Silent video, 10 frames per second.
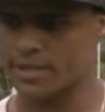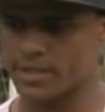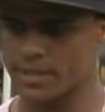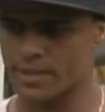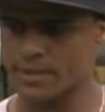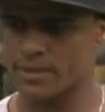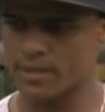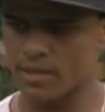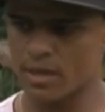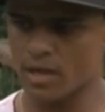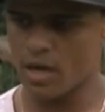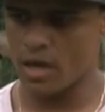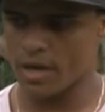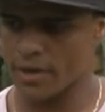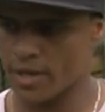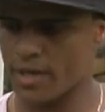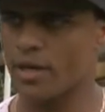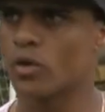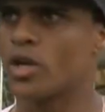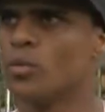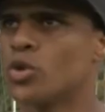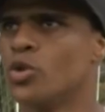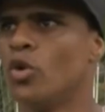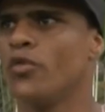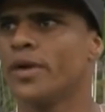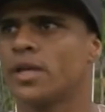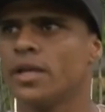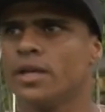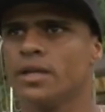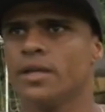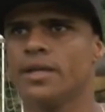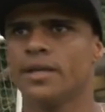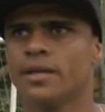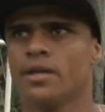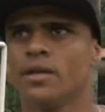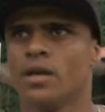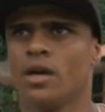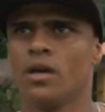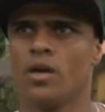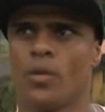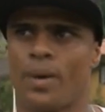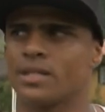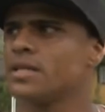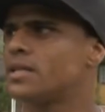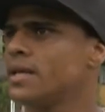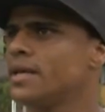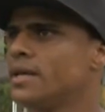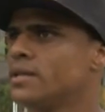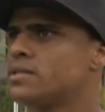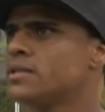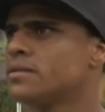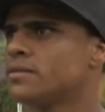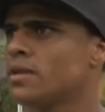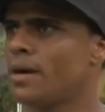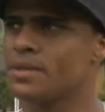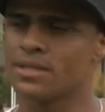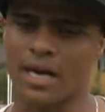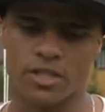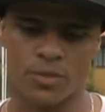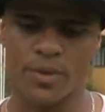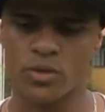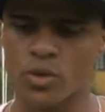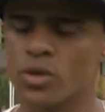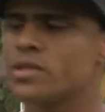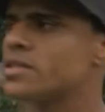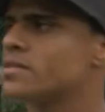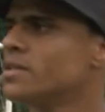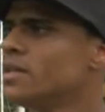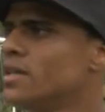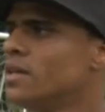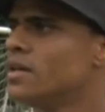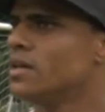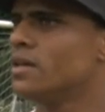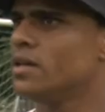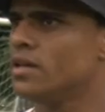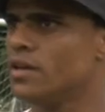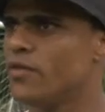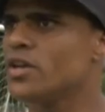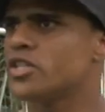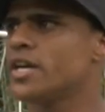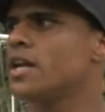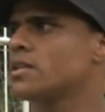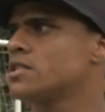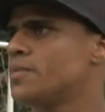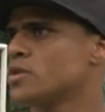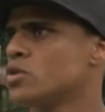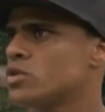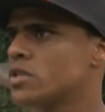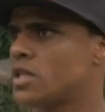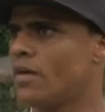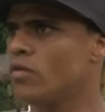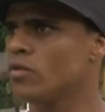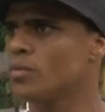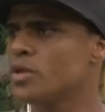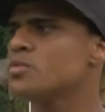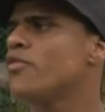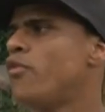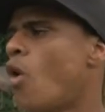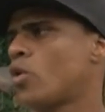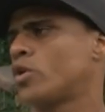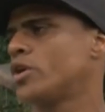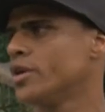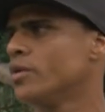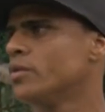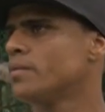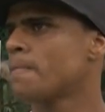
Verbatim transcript: assim, é, o que mudou foi que eu passei a ter, assim, amizade de pessoas evangélicos, né? Pessoas que estavam no mesmo foco que eu,